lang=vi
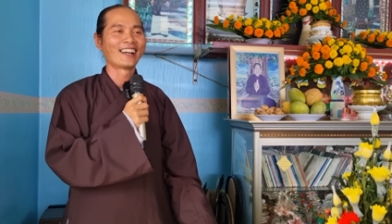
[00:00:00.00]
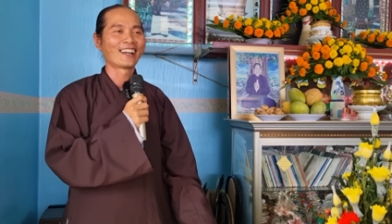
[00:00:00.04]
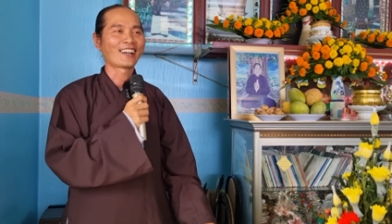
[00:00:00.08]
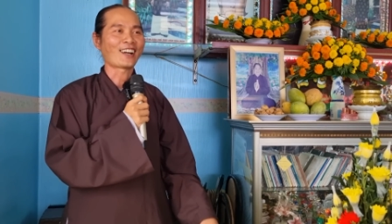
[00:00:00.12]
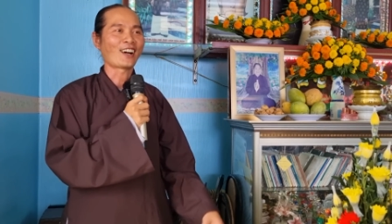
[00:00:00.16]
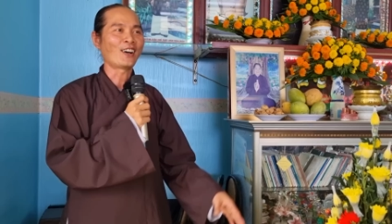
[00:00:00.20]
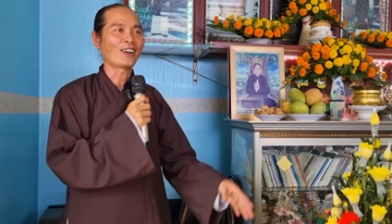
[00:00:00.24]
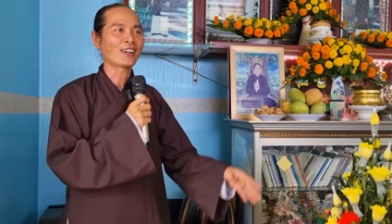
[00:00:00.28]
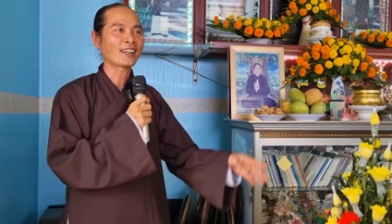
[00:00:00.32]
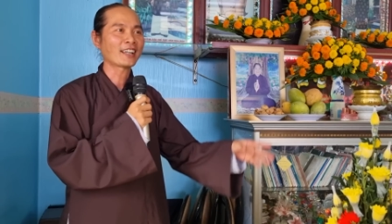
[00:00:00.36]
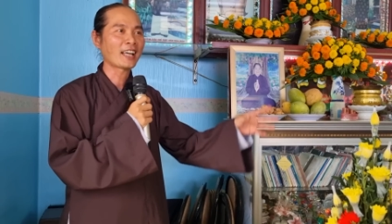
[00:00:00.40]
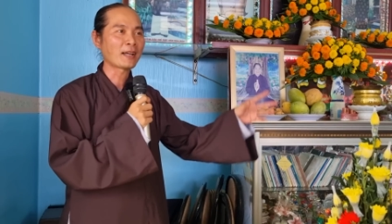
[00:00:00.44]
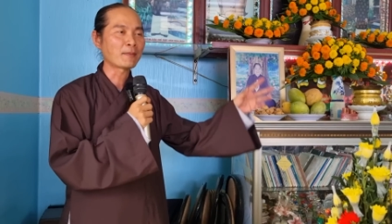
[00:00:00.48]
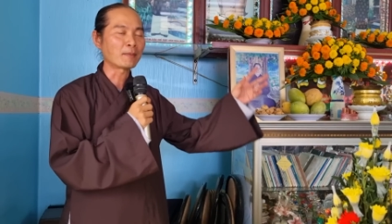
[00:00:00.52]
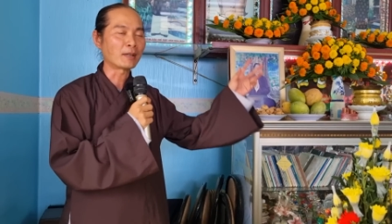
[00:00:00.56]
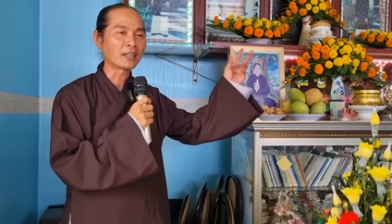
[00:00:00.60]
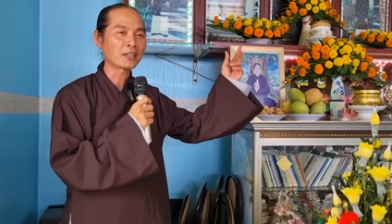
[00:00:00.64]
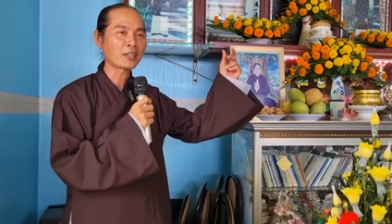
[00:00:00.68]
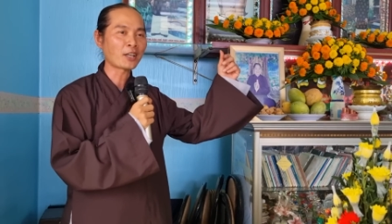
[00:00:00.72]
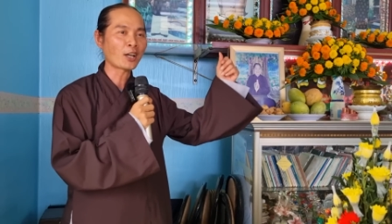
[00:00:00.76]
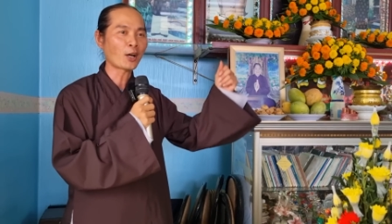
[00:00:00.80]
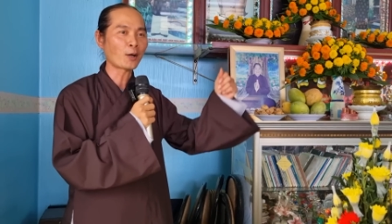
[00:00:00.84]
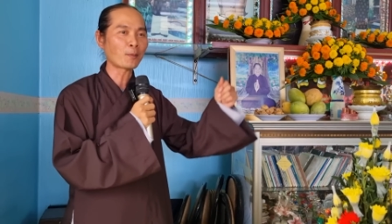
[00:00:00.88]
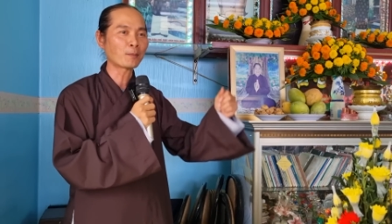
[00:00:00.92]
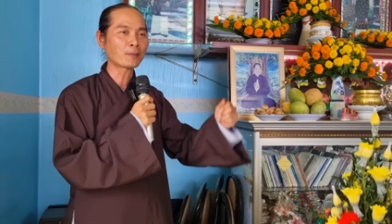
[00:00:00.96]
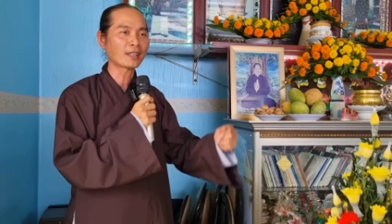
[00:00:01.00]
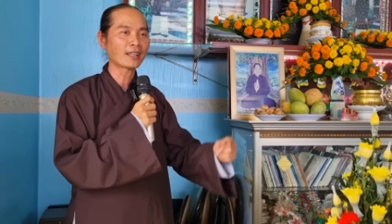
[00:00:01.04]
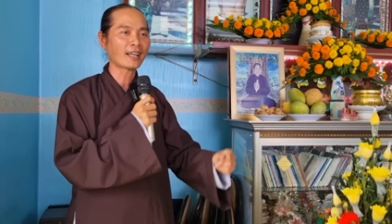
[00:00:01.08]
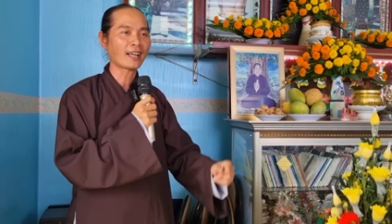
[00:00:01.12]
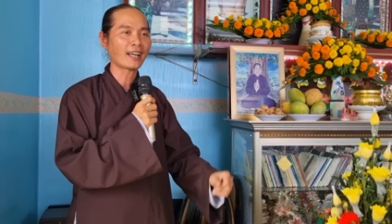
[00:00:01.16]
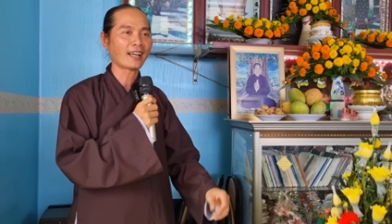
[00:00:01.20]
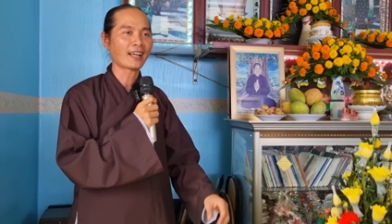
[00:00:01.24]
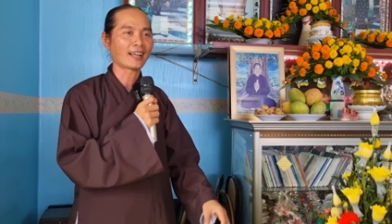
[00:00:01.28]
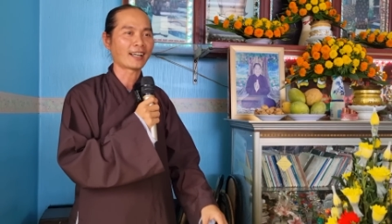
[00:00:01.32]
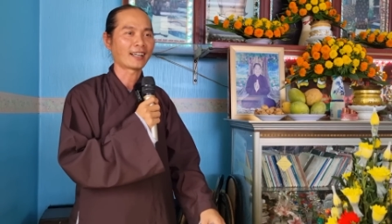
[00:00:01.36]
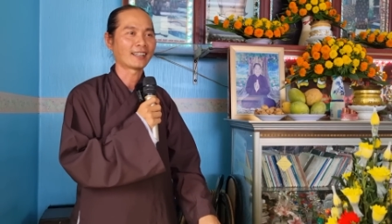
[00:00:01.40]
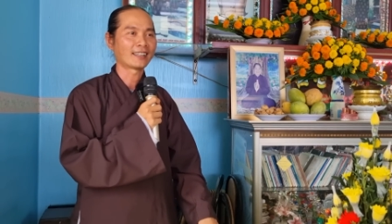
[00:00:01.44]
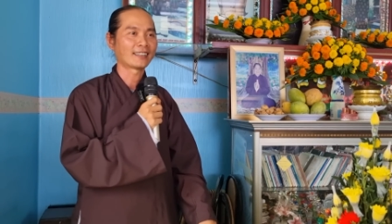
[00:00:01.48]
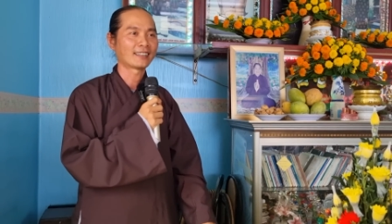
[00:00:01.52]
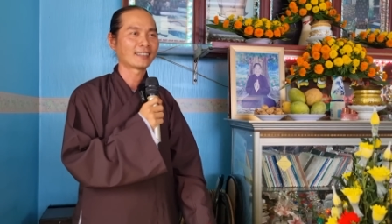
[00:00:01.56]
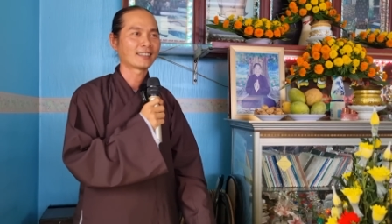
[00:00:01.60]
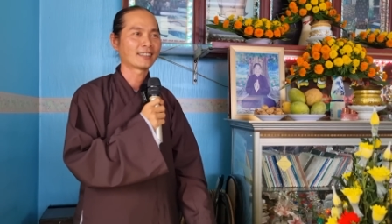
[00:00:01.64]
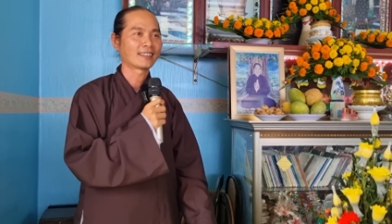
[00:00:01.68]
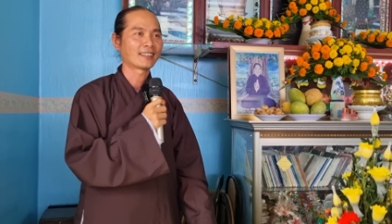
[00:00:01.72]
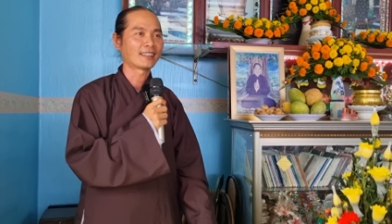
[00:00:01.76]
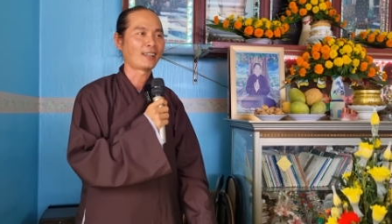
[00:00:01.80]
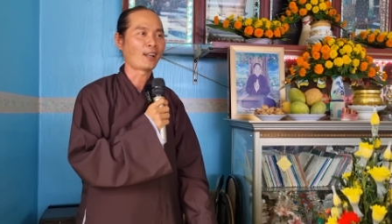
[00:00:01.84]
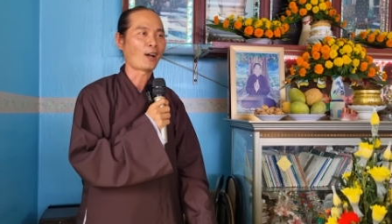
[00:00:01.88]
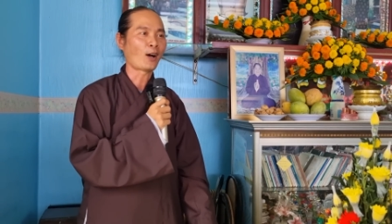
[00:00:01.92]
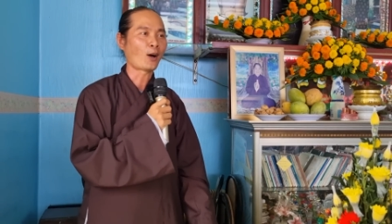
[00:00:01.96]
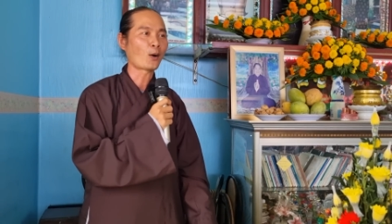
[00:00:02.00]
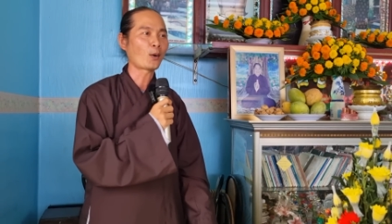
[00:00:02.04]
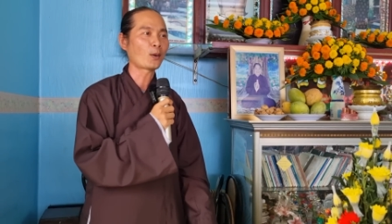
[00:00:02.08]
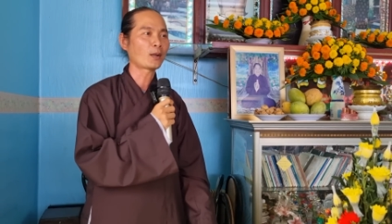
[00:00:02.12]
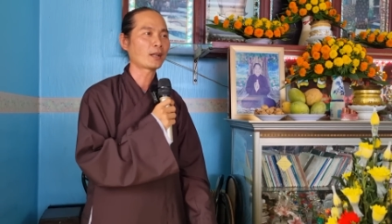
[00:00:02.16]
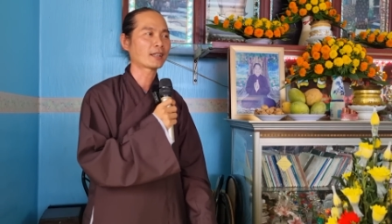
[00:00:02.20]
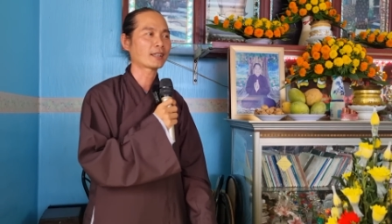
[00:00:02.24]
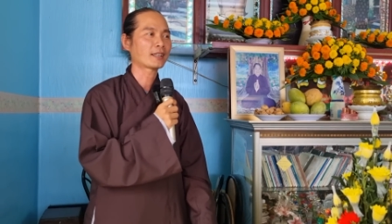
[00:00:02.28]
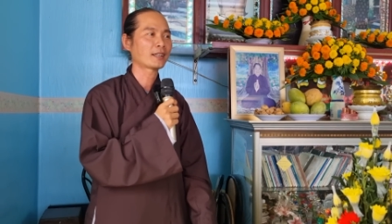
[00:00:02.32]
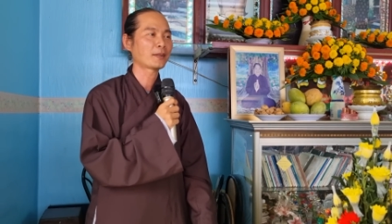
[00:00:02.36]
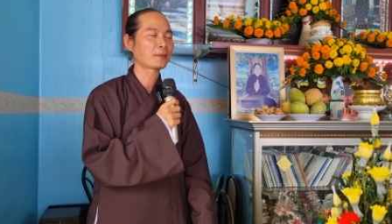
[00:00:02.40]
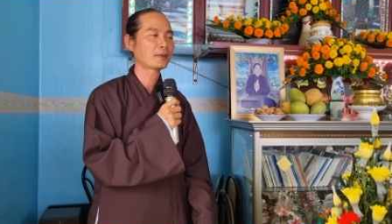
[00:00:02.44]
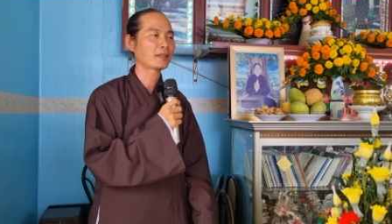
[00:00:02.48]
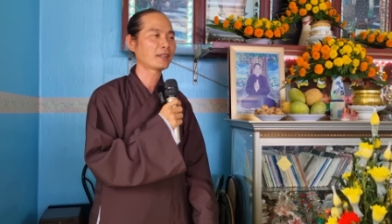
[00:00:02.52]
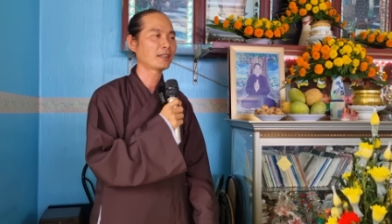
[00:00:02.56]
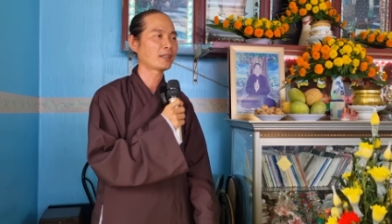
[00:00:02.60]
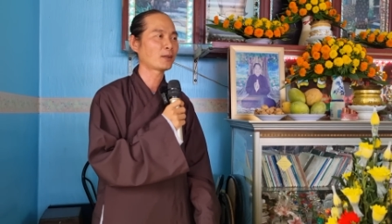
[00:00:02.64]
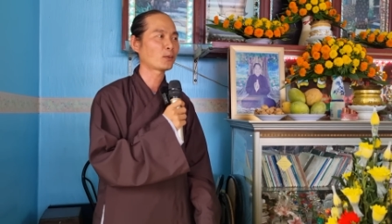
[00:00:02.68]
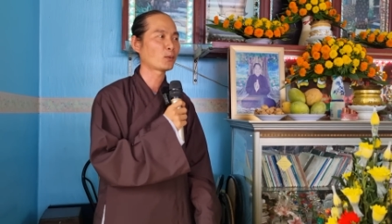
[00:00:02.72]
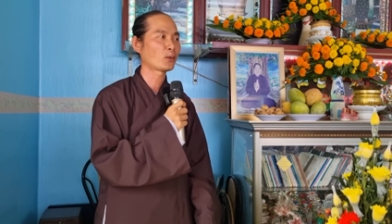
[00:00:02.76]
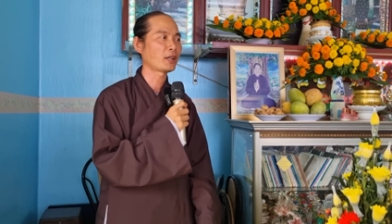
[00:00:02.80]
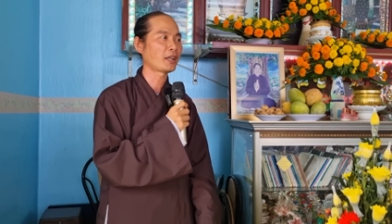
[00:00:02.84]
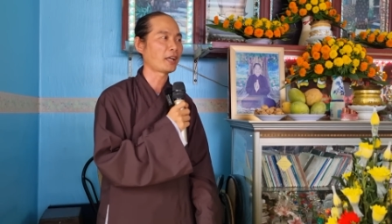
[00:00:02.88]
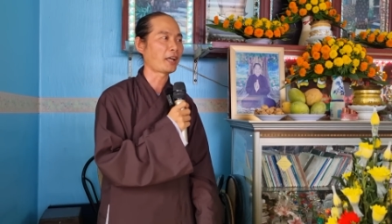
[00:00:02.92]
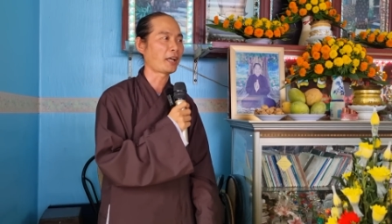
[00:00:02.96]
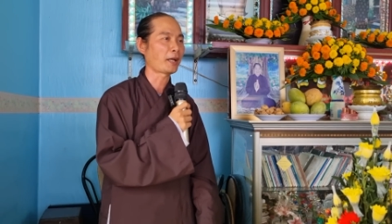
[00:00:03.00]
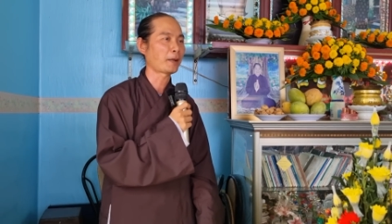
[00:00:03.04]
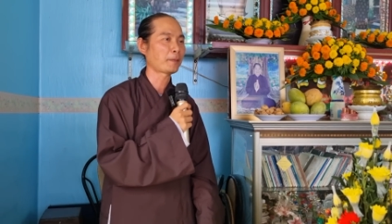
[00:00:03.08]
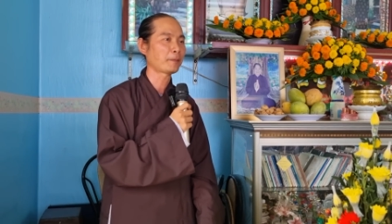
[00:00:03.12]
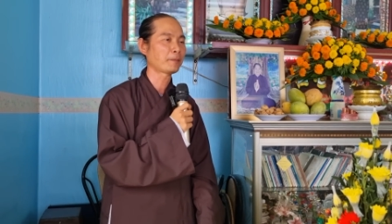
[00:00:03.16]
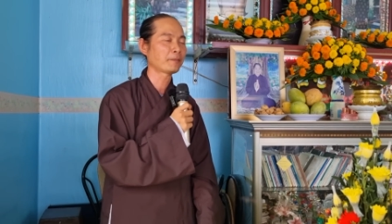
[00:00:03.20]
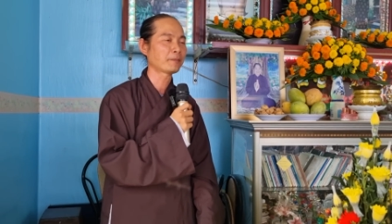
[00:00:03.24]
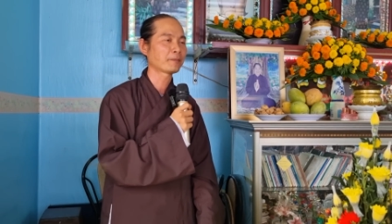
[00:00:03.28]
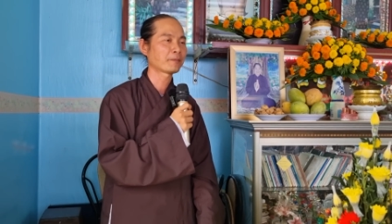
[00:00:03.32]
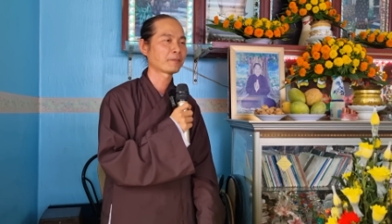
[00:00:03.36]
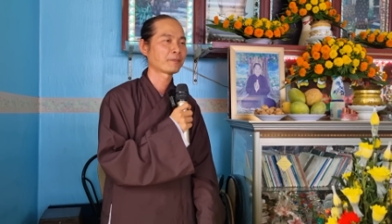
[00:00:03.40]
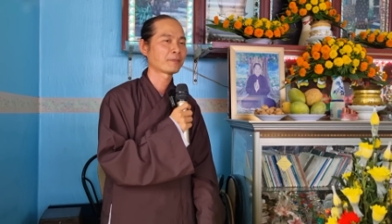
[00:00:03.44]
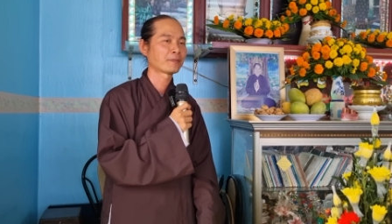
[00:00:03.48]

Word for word: Còn kia mượn vốn đó nha, lỗ là coi như là nguy hiểm.